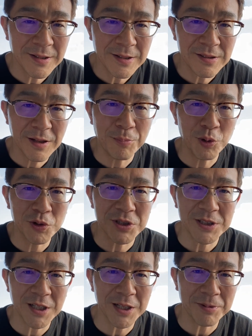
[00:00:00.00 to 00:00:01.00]
サポート
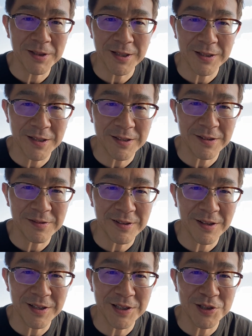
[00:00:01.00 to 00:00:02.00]
しなければならないんです
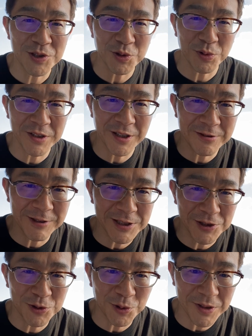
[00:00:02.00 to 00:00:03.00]
ね。非常に役割
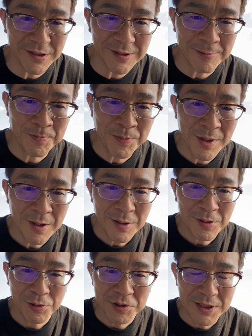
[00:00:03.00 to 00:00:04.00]
重要です。
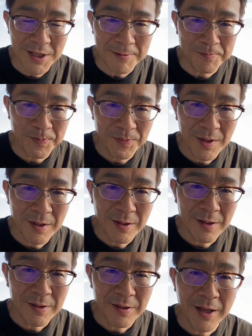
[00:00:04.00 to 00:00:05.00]
そして
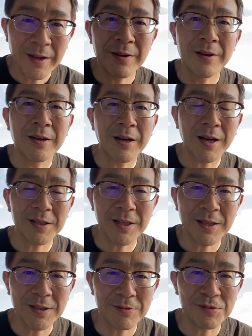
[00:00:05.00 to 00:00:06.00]
ね、
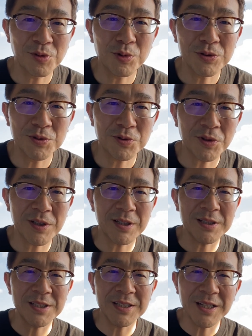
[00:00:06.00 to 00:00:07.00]
カテーテル挿入の時には
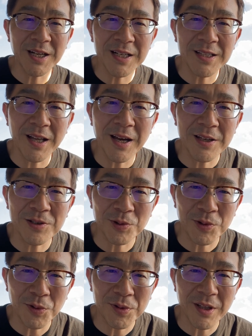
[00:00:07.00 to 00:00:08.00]
しっかり体位を
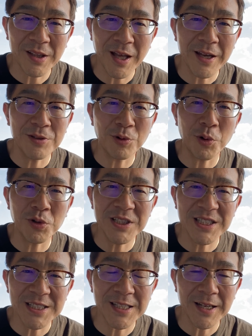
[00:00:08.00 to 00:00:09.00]
とって、体位を保持
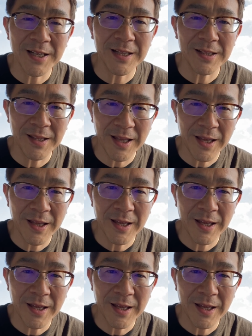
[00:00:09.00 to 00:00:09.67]
してあげて、